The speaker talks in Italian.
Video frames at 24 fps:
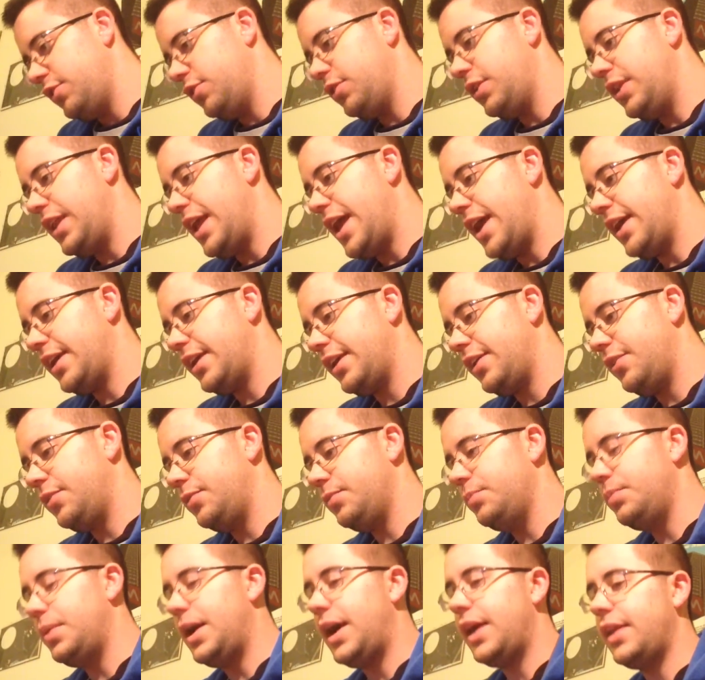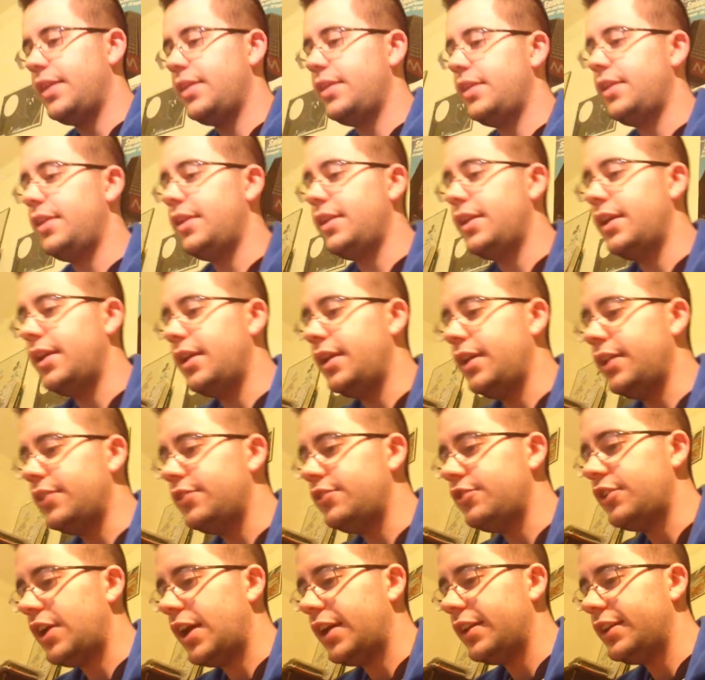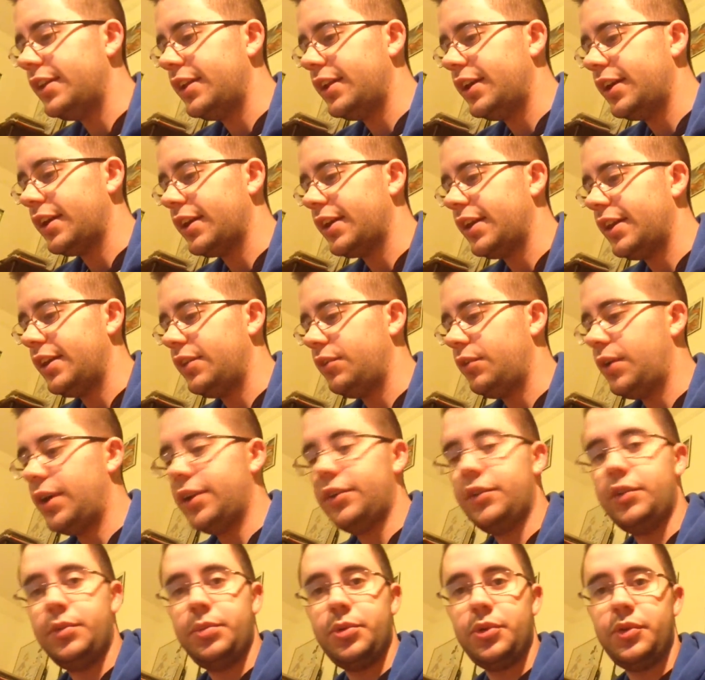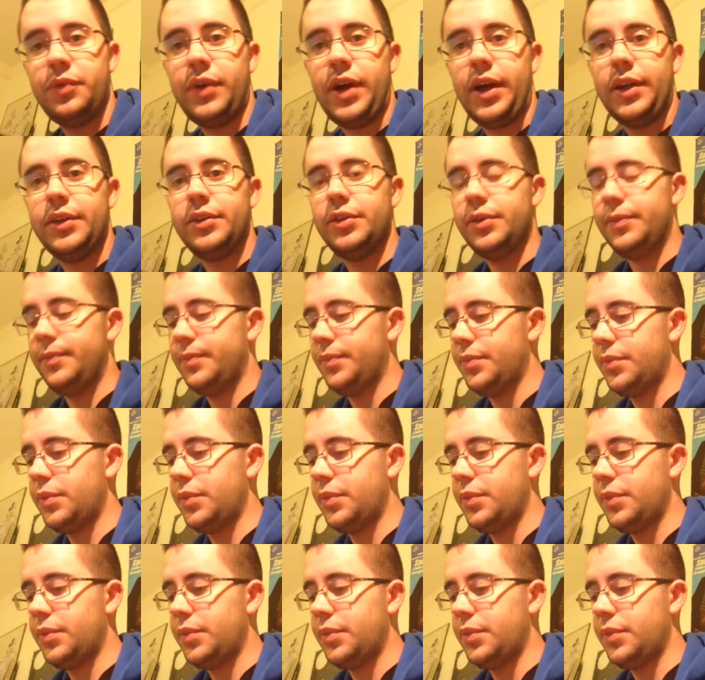colleghi, compagni eccetera che lo hanno provato.